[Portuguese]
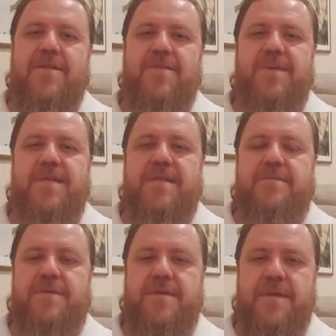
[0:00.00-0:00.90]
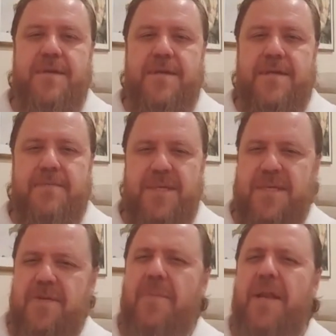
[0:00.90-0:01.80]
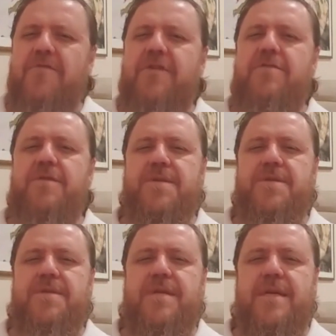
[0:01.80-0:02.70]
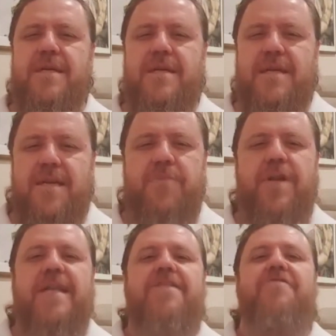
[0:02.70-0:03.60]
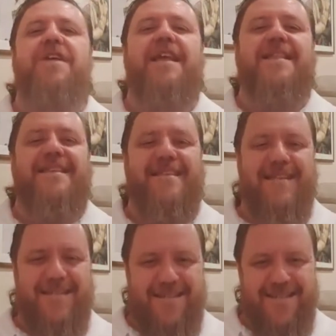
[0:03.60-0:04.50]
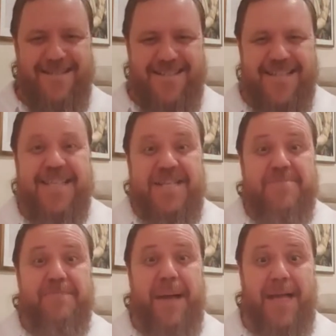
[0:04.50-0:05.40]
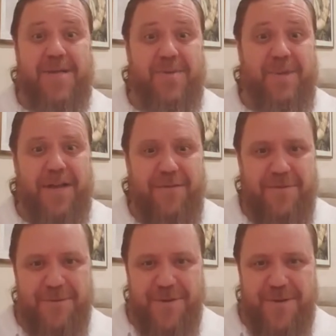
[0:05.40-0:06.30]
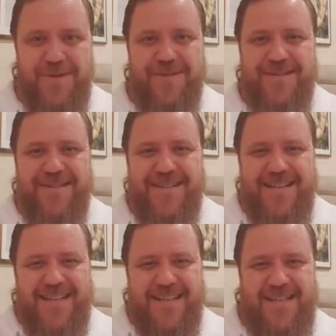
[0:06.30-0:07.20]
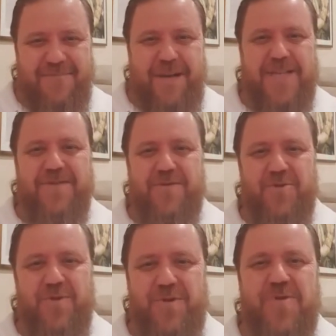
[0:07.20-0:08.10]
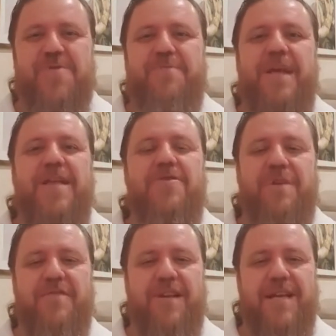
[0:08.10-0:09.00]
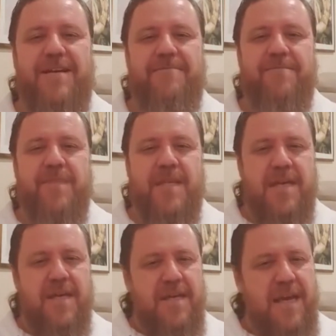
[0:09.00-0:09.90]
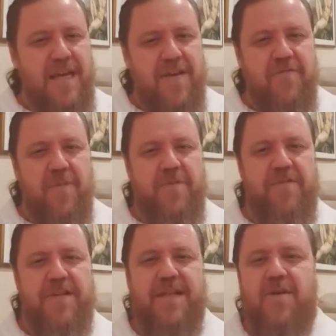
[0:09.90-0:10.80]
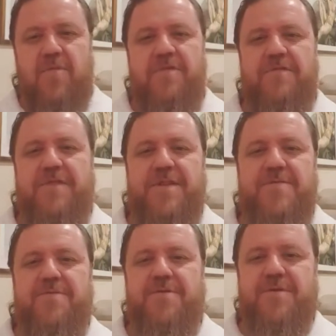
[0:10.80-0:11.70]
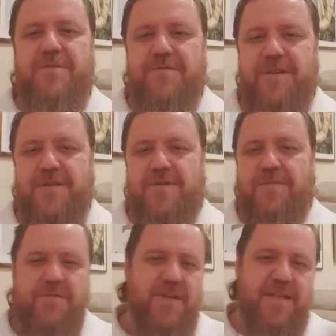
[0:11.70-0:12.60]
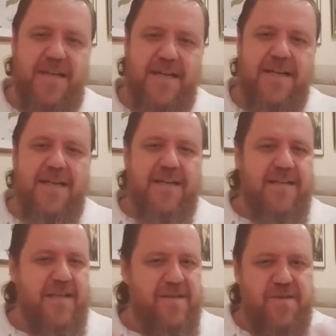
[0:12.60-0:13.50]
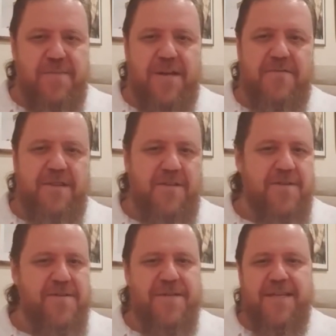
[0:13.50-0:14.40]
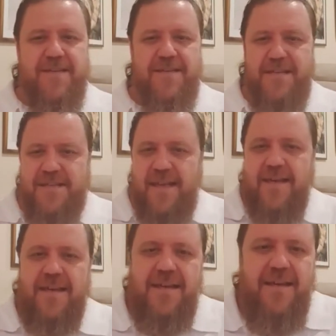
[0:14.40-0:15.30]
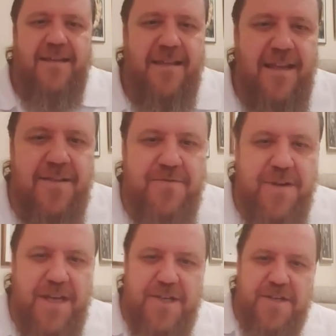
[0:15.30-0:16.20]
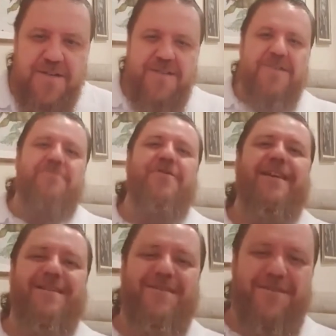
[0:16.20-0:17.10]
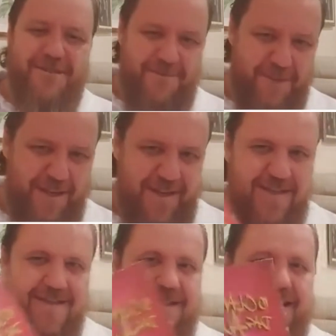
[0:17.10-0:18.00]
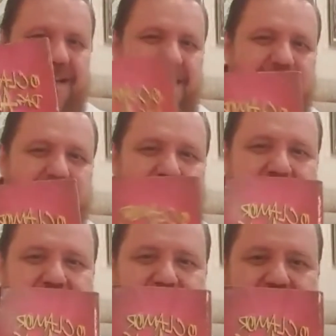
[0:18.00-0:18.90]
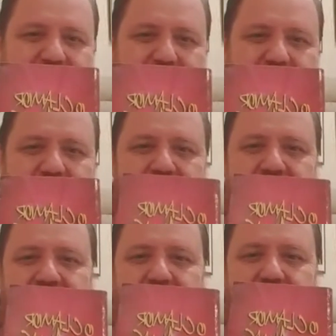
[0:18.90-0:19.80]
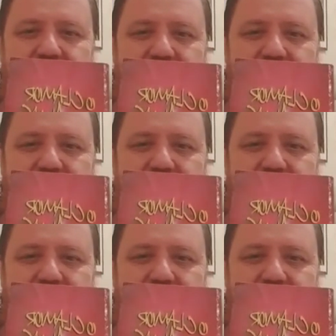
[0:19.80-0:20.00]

nós passamos. Mas então é maravilhoso. E por que não falar dessa desse espaço maravilhoso, esse espaço que eu sou suspeito para falar? E aí eu vou aproveitar, como eu fiz no último vídeo, aproveitar textos maravilhosos que existem e tem do Richard Simonetti também, aquele que vocês sabem, que desencarnou em